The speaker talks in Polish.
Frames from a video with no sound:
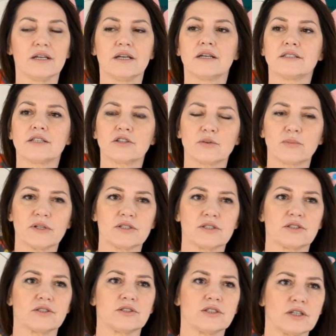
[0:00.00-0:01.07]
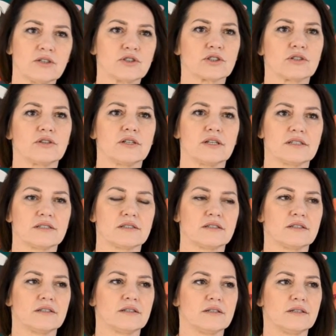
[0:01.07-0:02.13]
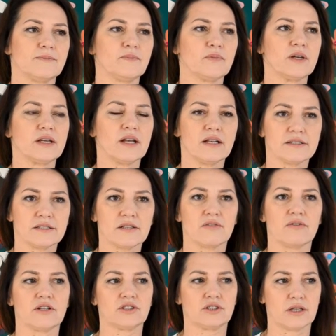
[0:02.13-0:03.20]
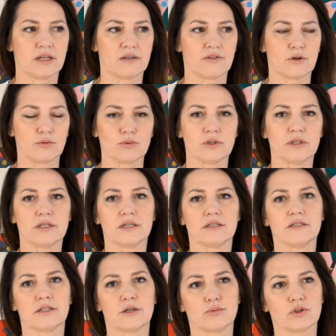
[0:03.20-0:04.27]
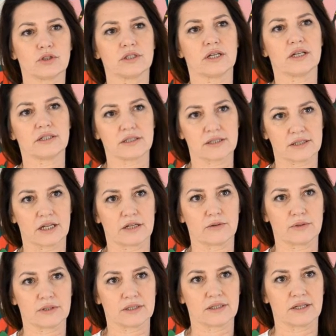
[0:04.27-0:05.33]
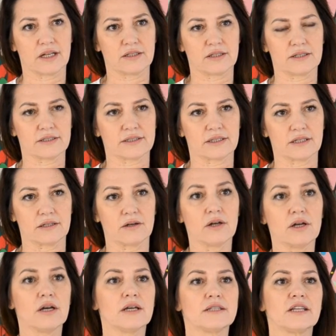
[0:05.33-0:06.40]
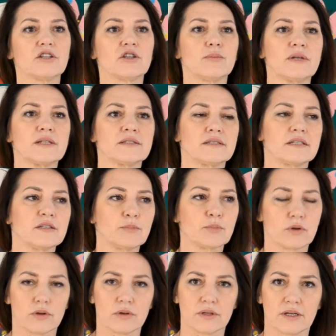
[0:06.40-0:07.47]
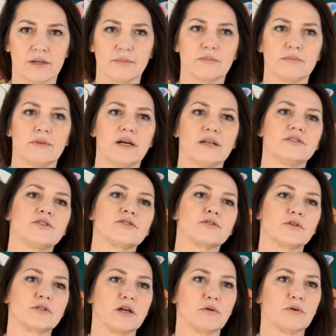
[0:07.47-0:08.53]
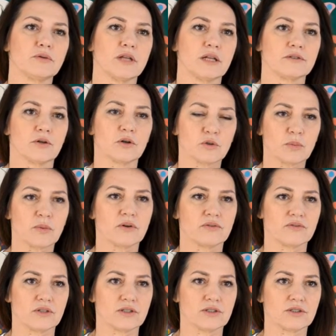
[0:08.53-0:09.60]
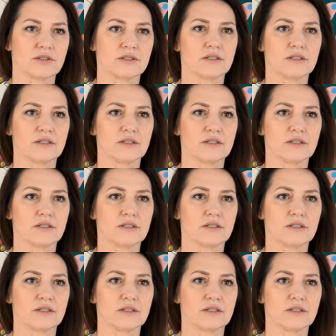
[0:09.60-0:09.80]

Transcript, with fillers: Natomiast ciężko jest e, realizować takie warunki, kiedy nauczyciele nie znają języka angielskiego. Natomiast ten program ma doskonałą na to odpowiedź